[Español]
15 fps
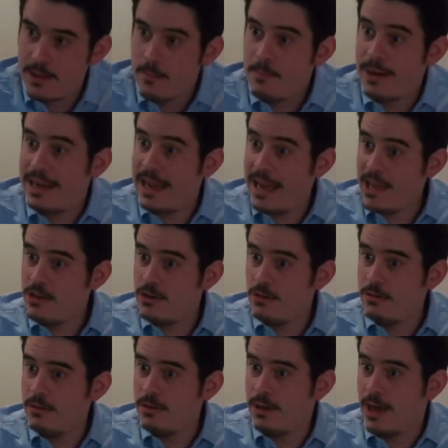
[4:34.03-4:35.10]
Para
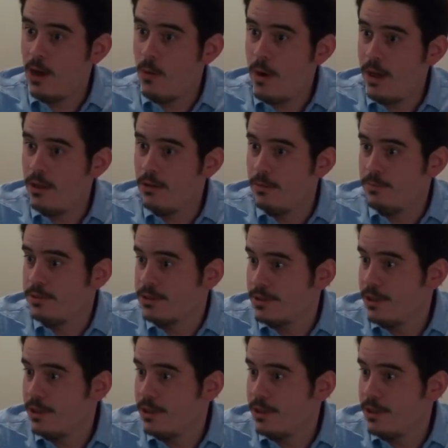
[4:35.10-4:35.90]
ello, Aguado pues,